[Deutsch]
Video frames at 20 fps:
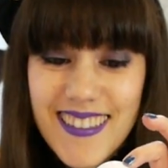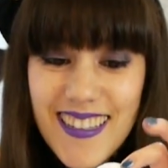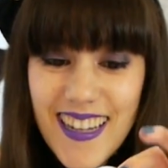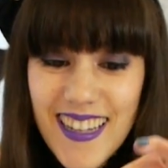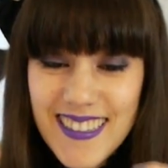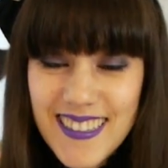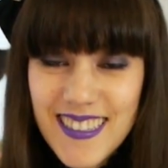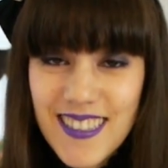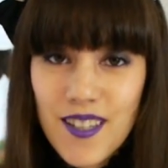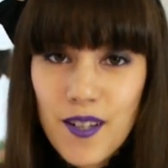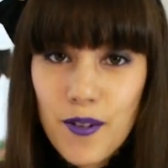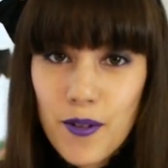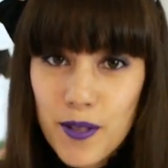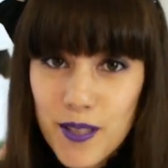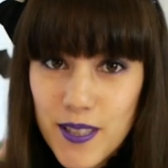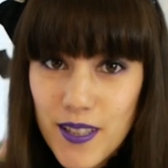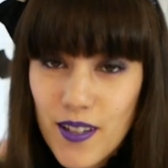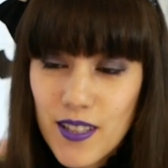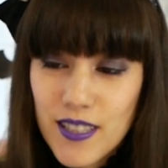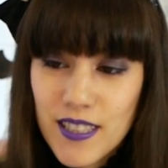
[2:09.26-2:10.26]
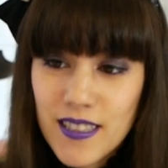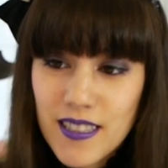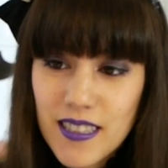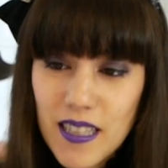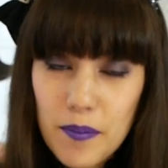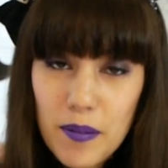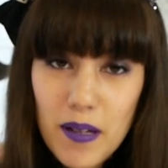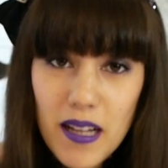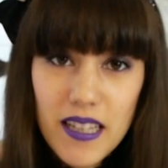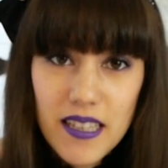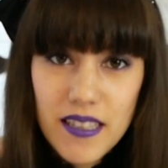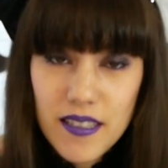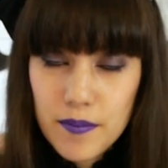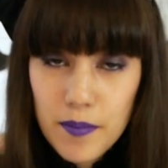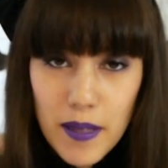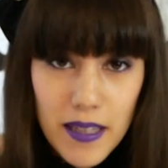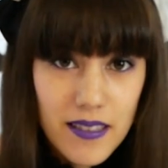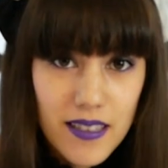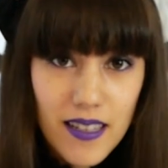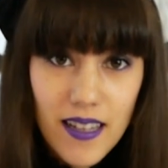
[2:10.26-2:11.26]
dann holt ihr euch ein Skapell, ein
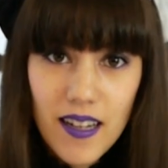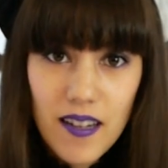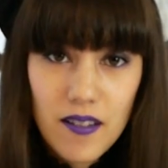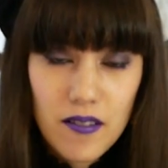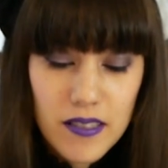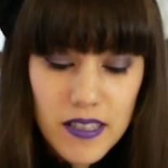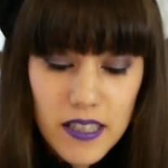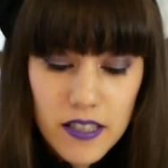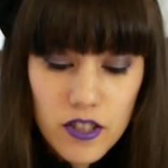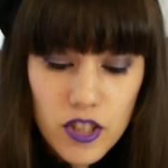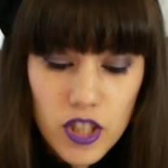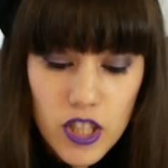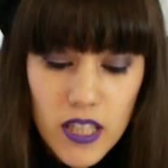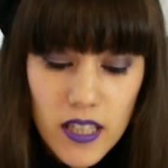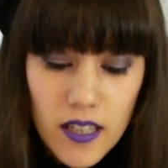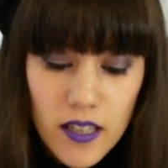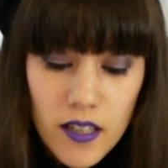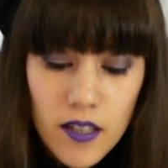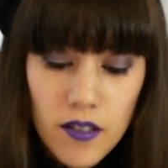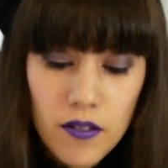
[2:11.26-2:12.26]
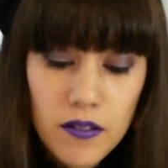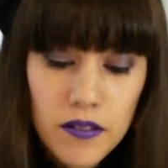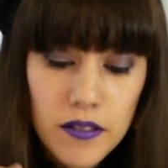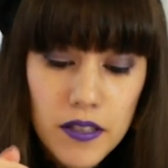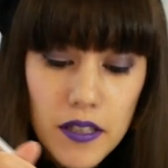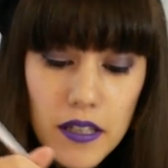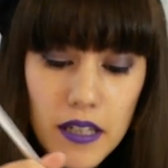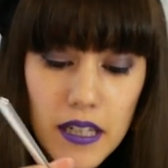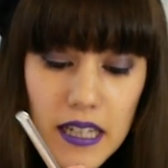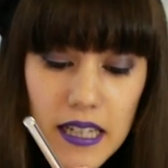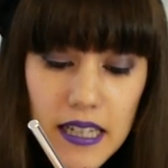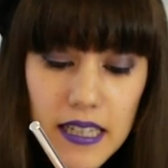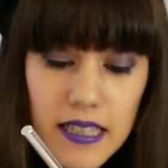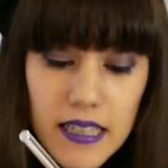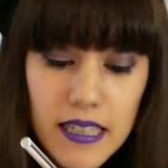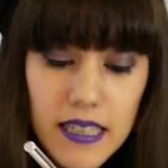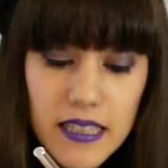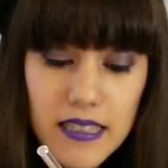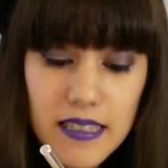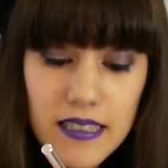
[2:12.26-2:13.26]
Messer oder eine Schere und
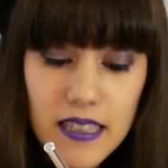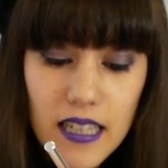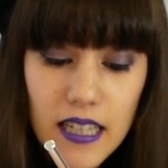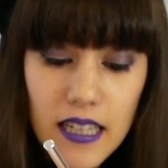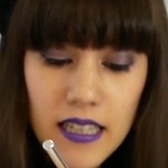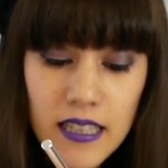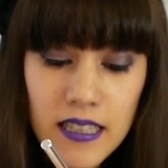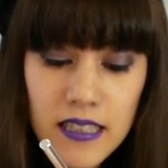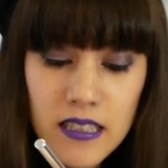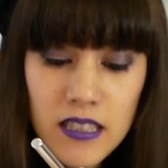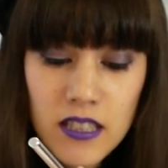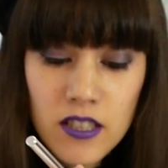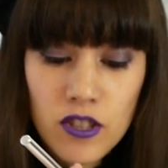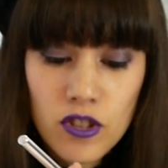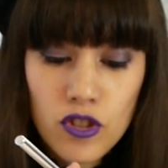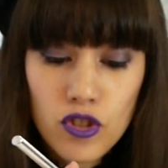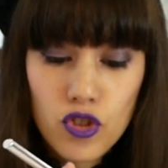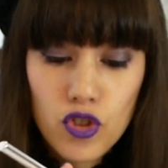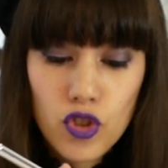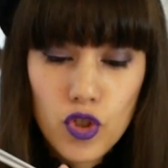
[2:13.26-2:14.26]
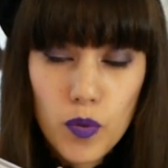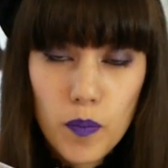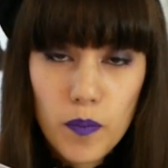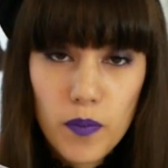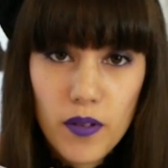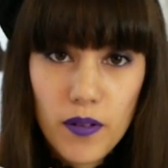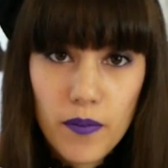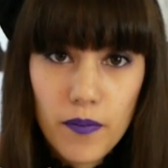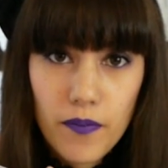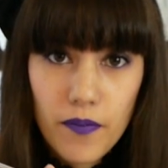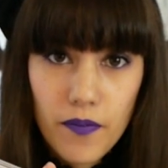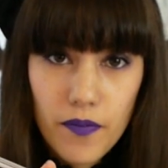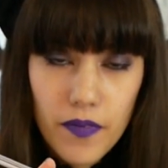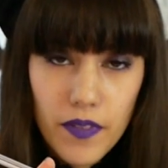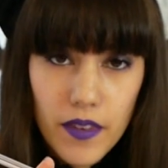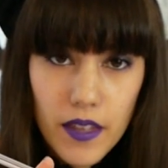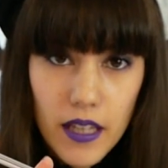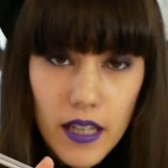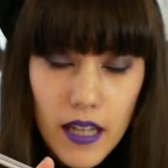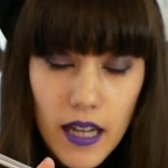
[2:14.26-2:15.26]
ritzt hier hinten
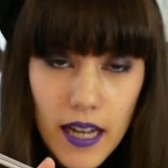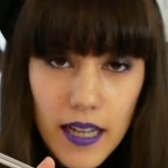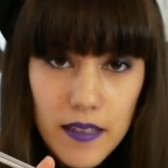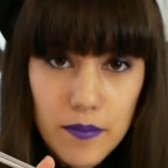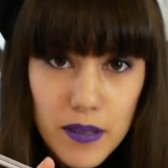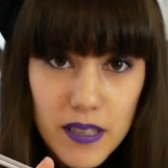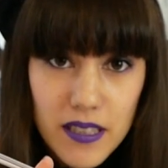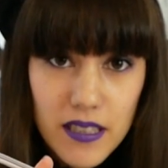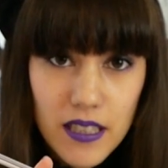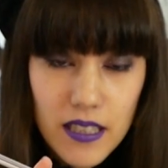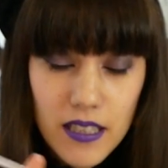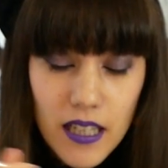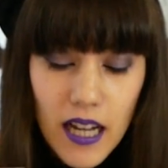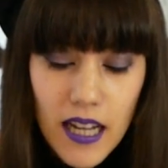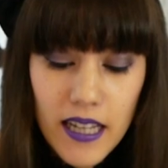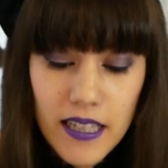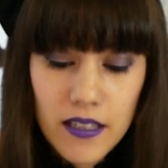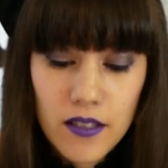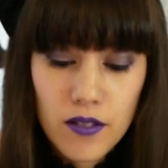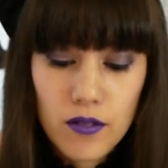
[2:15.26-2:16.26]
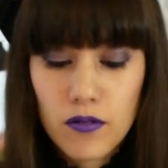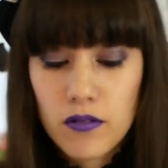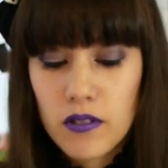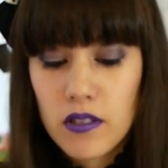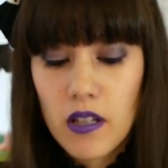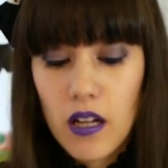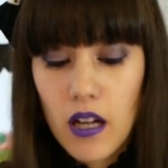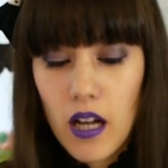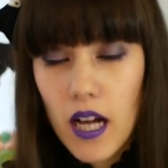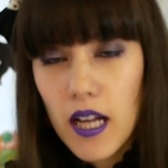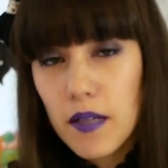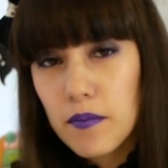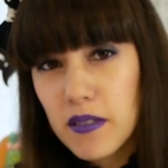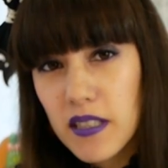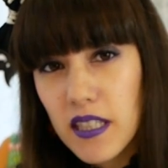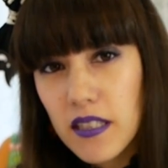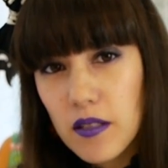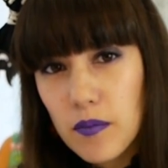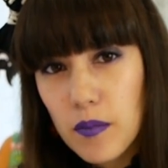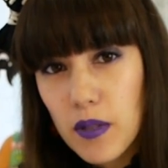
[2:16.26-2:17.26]
ein bisschen ein. So einen halben
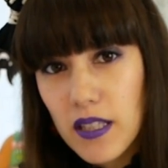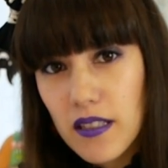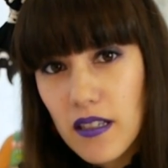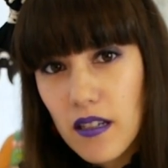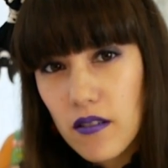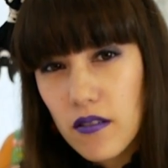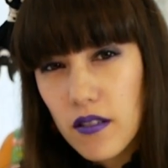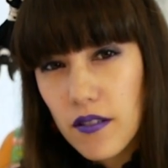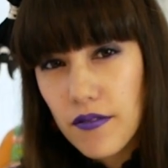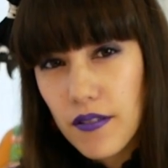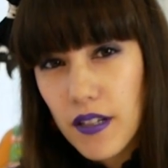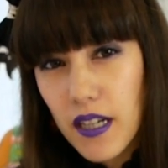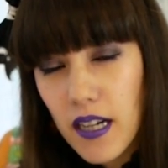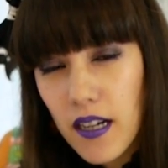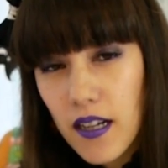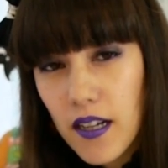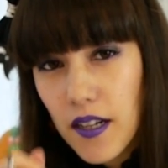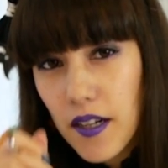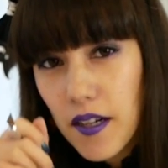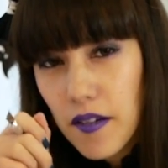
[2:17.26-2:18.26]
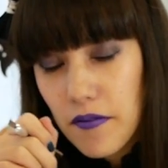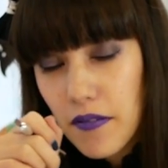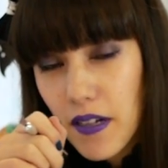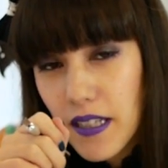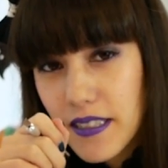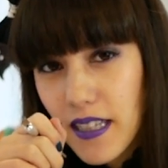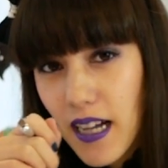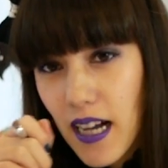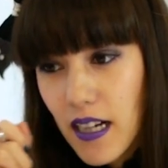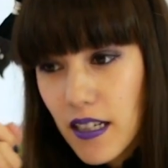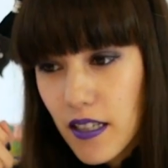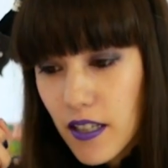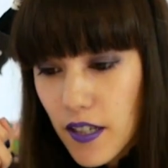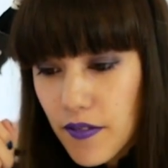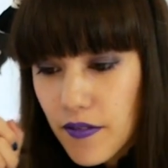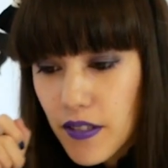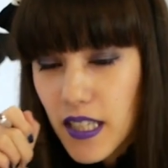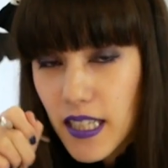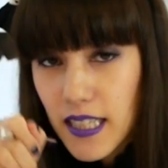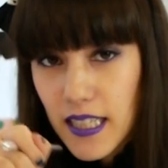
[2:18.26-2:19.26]
Zentimeter ungefähr, weil da
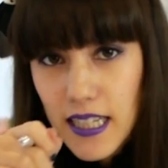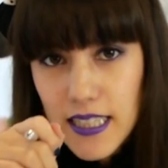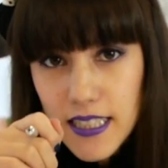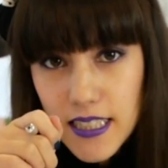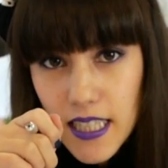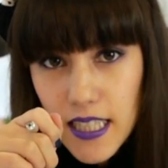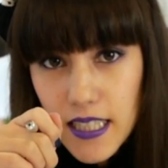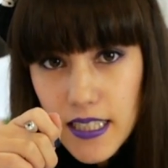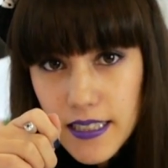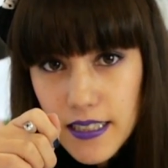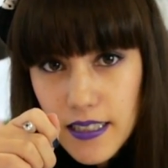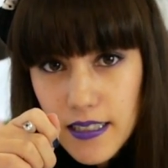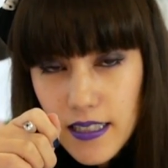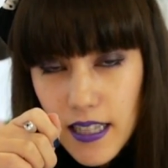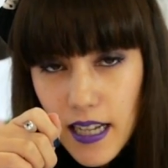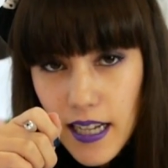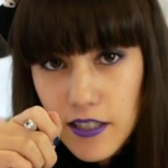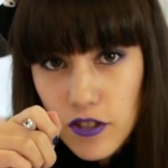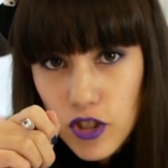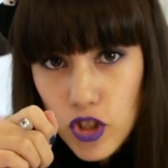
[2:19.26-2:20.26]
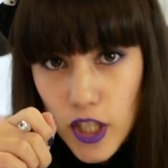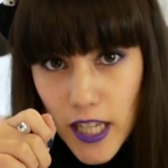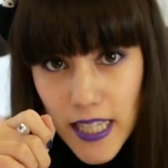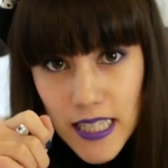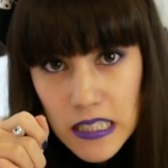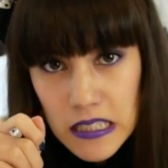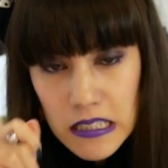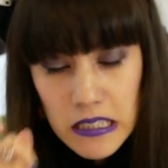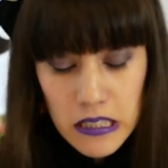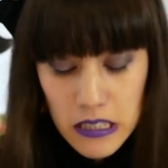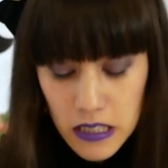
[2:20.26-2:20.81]
können wir dann gleich die LEDs reinstecken.